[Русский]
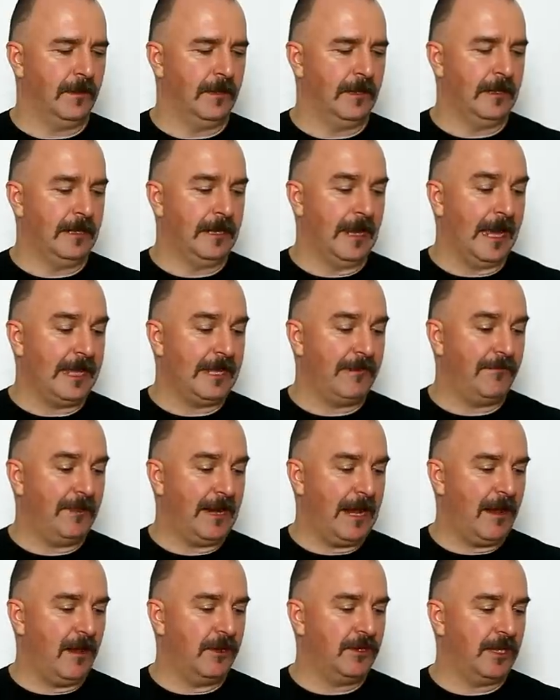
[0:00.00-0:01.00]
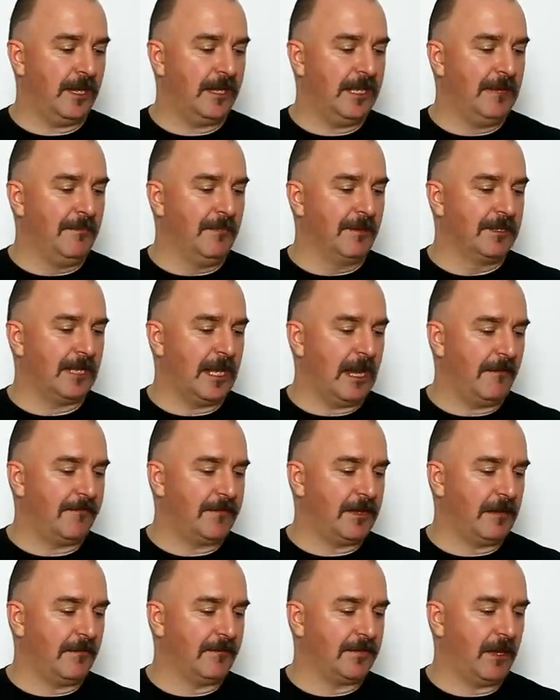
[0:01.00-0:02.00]
Я являюсь одним из
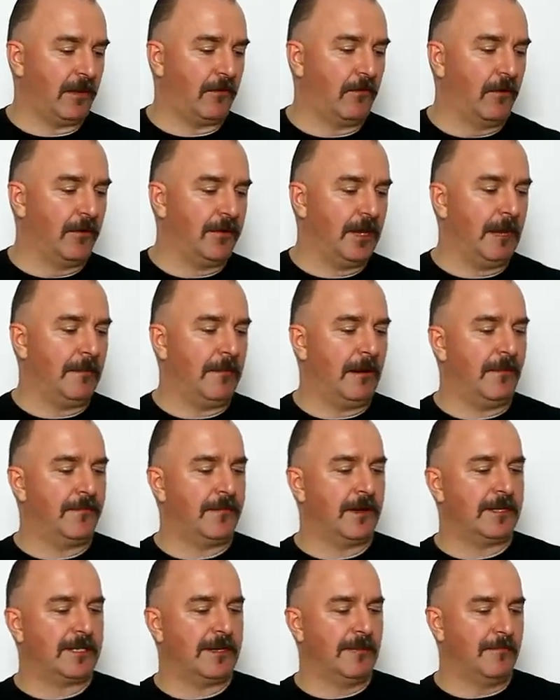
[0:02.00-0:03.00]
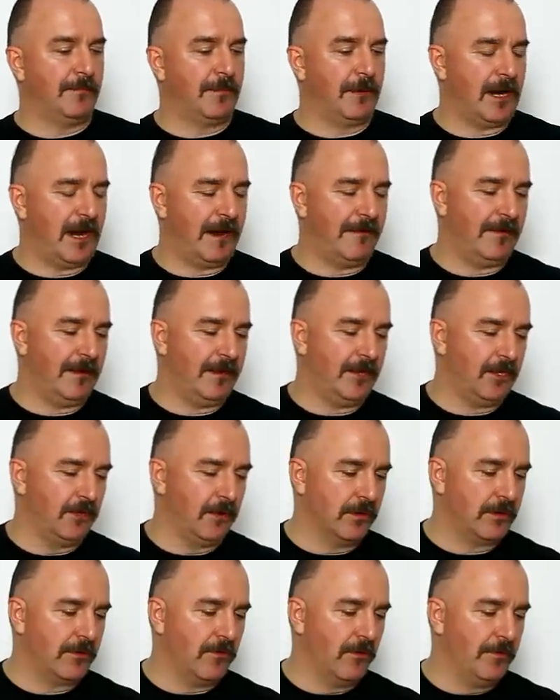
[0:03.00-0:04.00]
авторов закона об авторском праве и
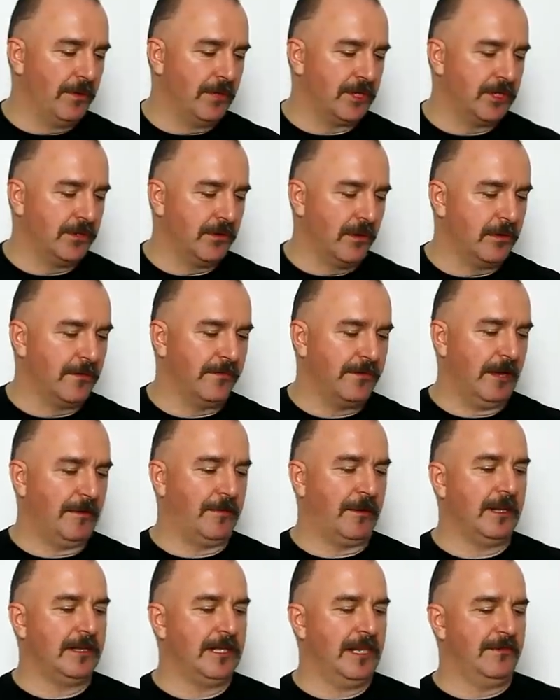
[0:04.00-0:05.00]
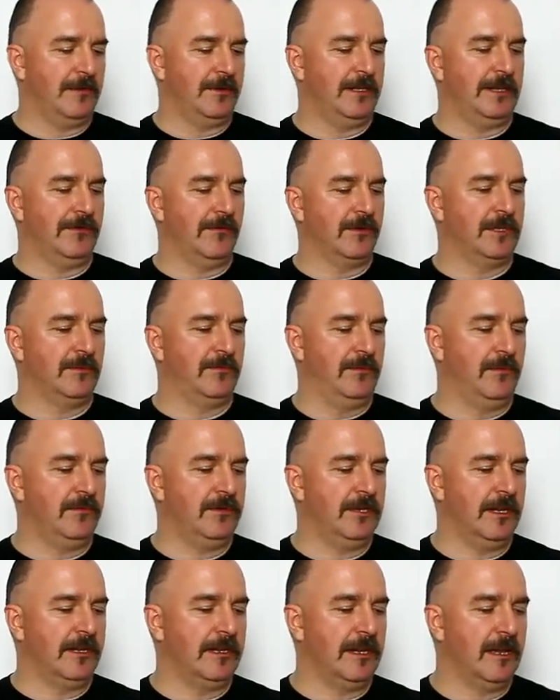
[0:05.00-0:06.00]
четко убежден в необходимости его
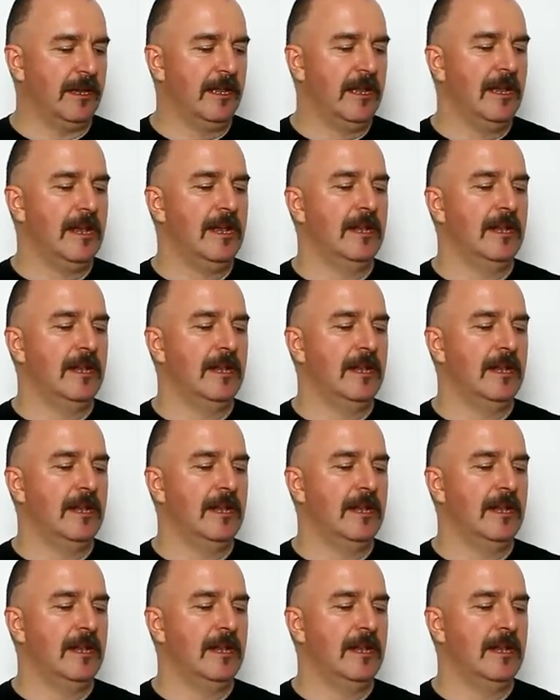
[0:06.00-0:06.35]
соблюдения.